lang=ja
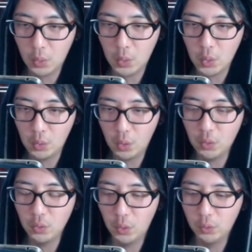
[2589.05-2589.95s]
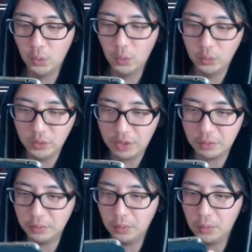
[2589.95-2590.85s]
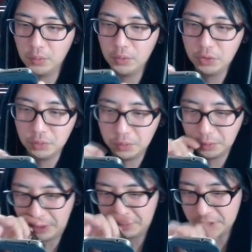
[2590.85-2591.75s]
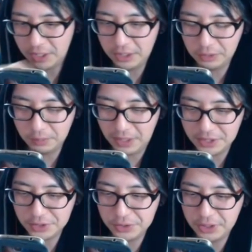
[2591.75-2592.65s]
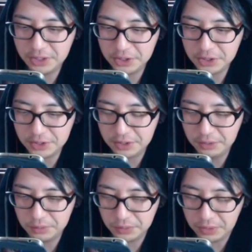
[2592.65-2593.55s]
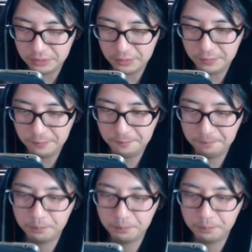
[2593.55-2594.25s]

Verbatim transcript: おうおうおう、なるほど。この人を倒さないとまずい感じですねおそらく。